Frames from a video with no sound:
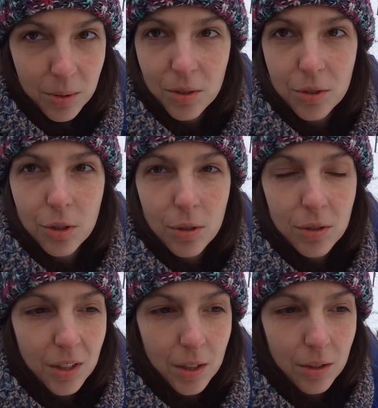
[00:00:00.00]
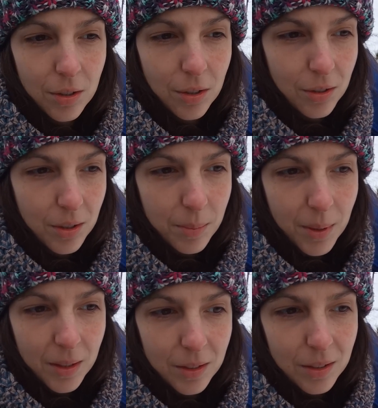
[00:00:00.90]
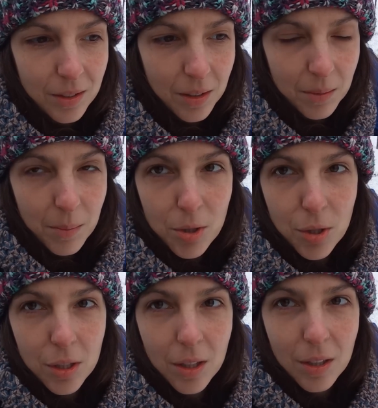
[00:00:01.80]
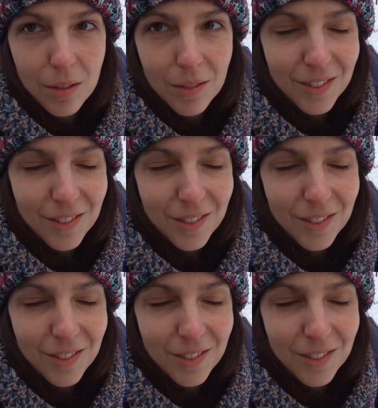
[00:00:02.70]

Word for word: były to szeroko zakrojone plany i marzenia,